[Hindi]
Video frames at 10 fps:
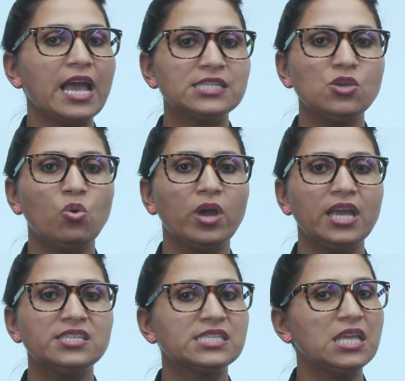ऐसी हो गई
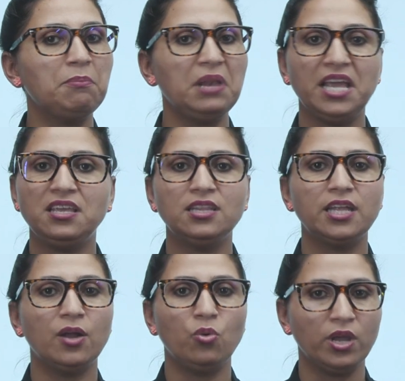है जैसे प्लेग की
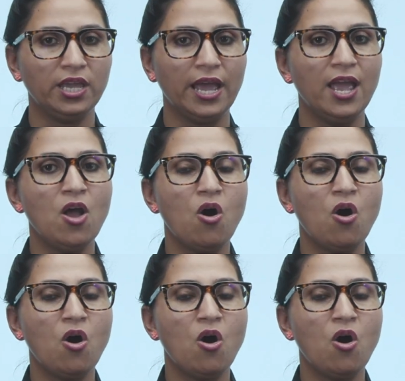तरह हो गई है